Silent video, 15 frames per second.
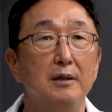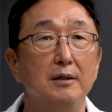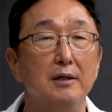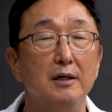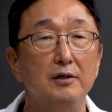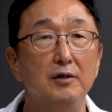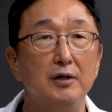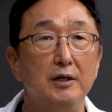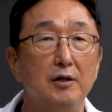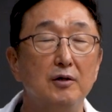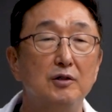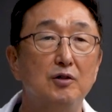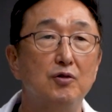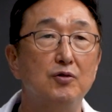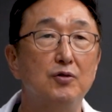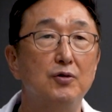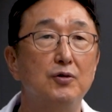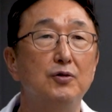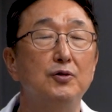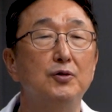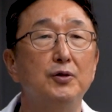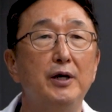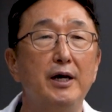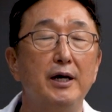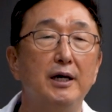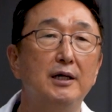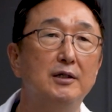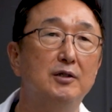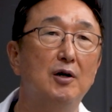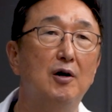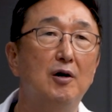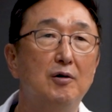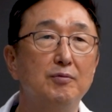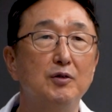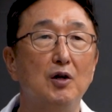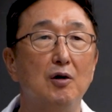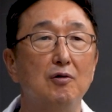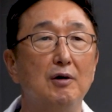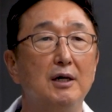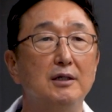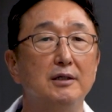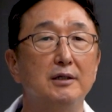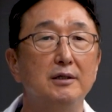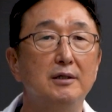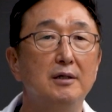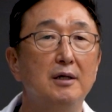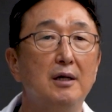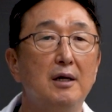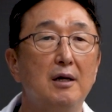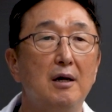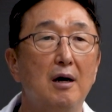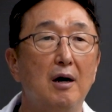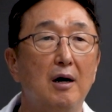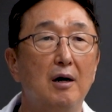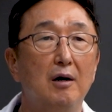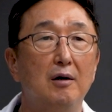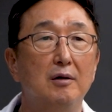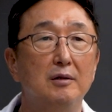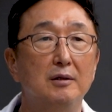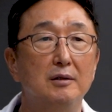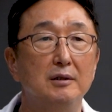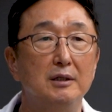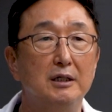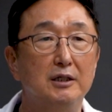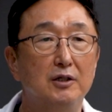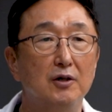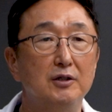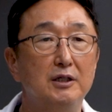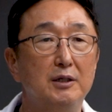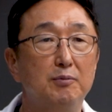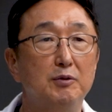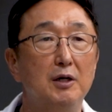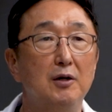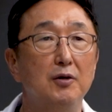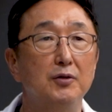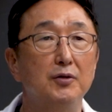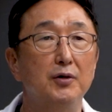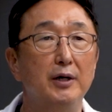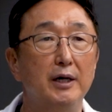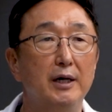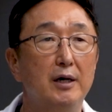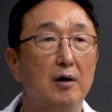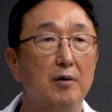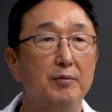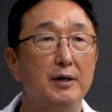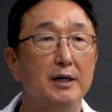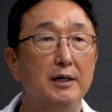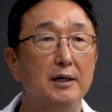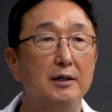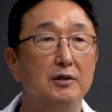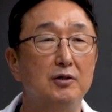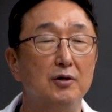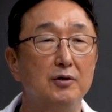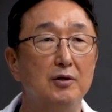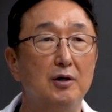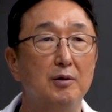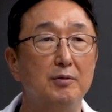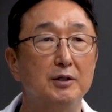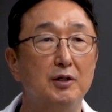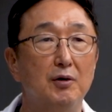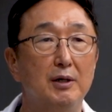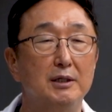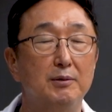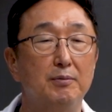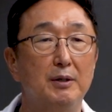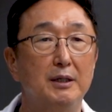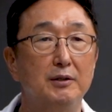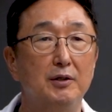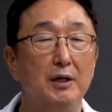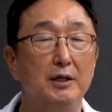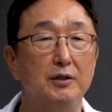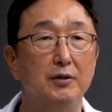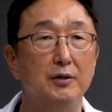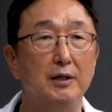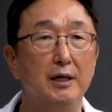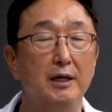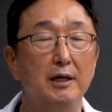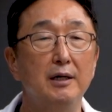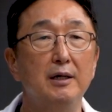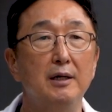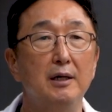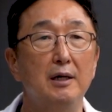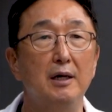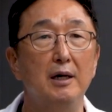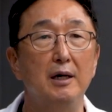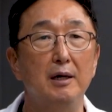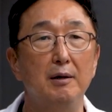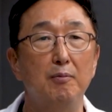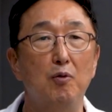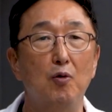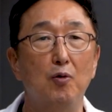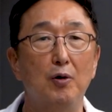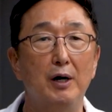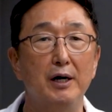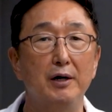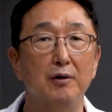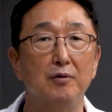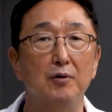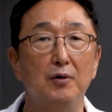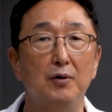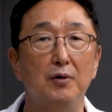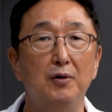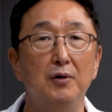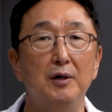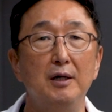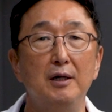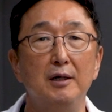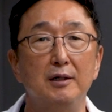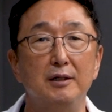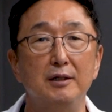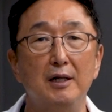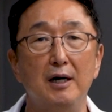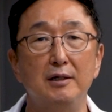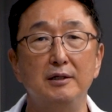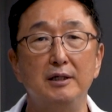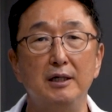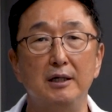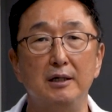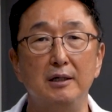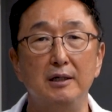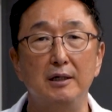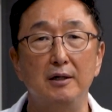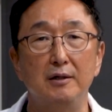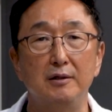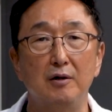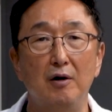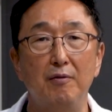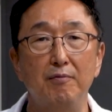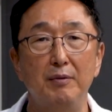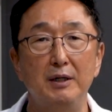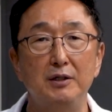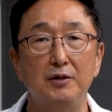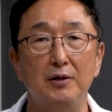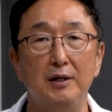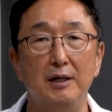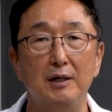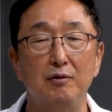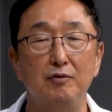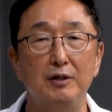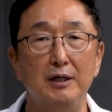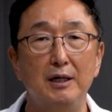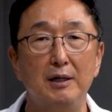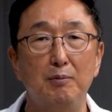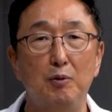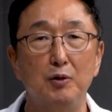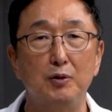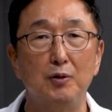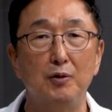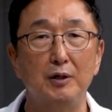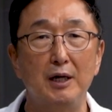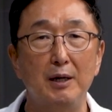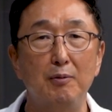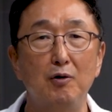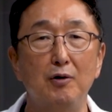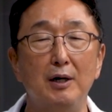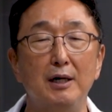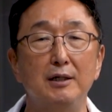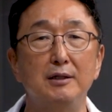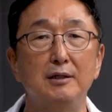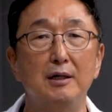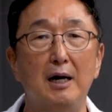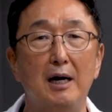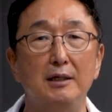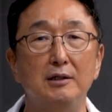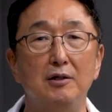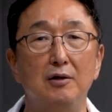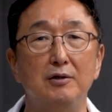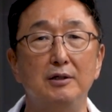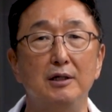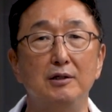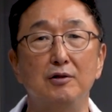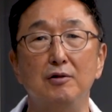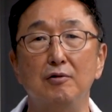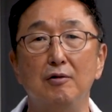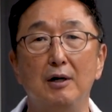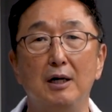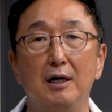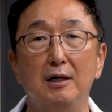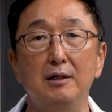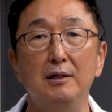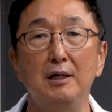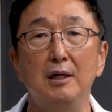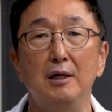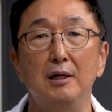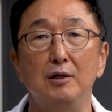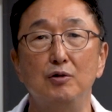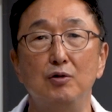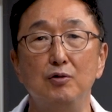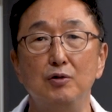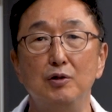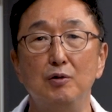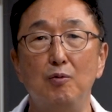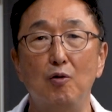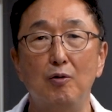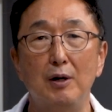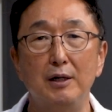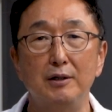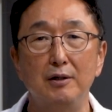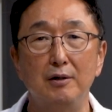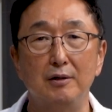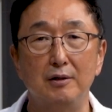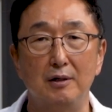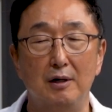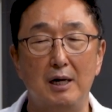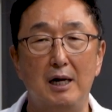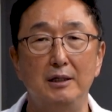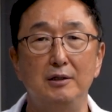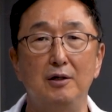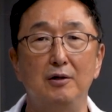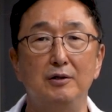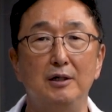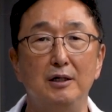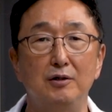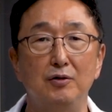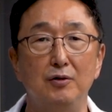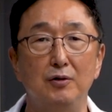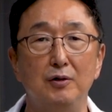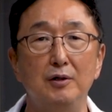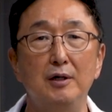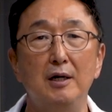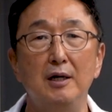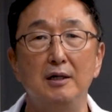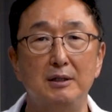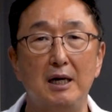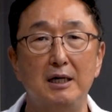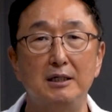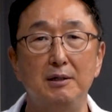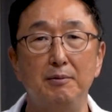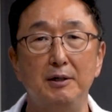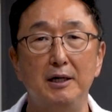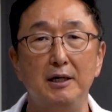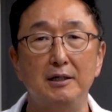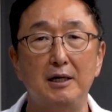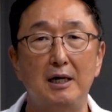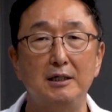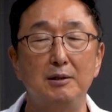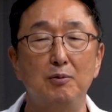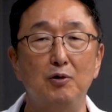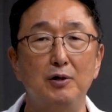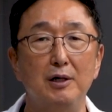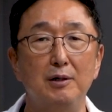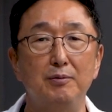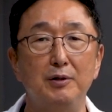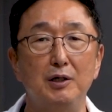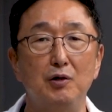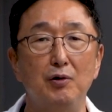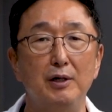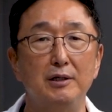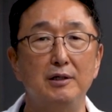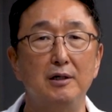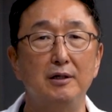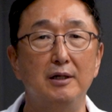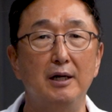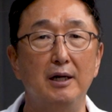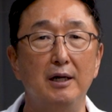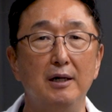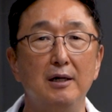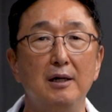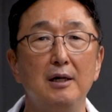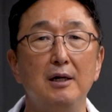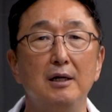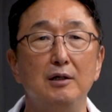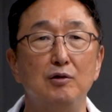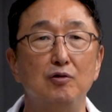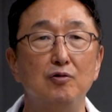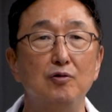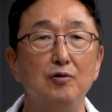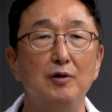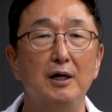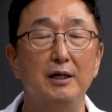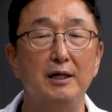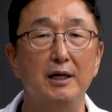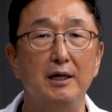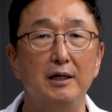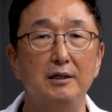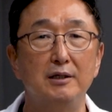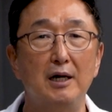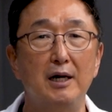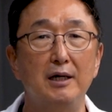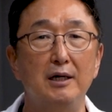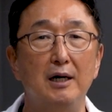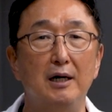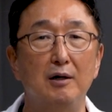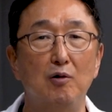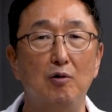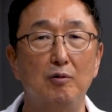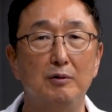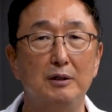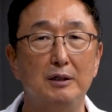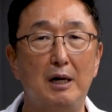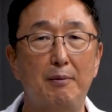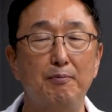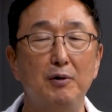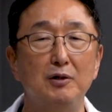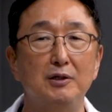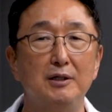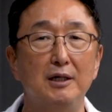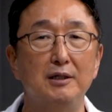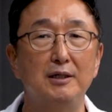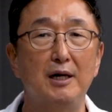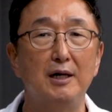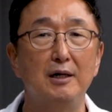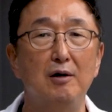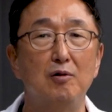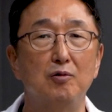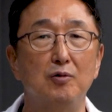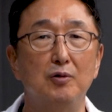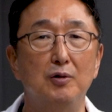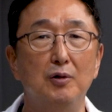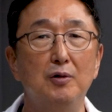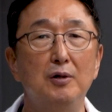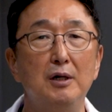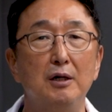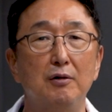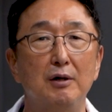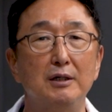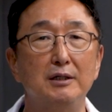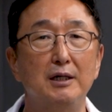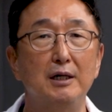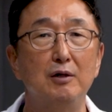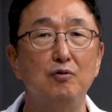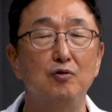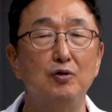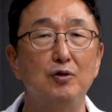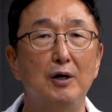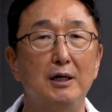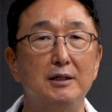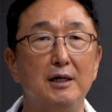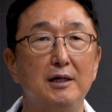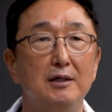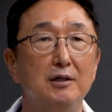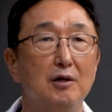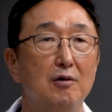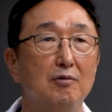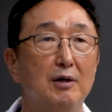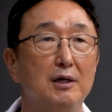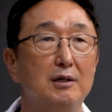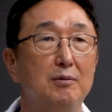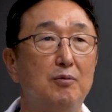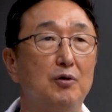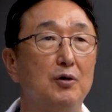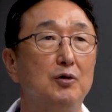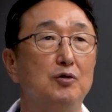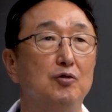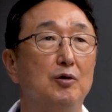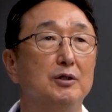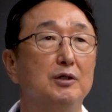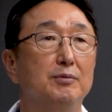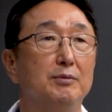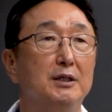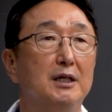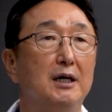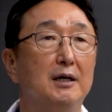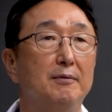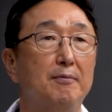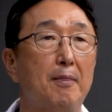그래서 이런 수술의 처음 결과는 어, 2017년도에 American Journal of Transplantation에 보고하였고 그 당시 이런 컨벤셔널 우리가 보통 개복하는 간절제술과 순수 복강경 간절제술 41에 45례를 비교했을 때 두분 간의 차이가 합병증의 차이가 없고 굉장히 우수하다는 결과를 보여주었습니다.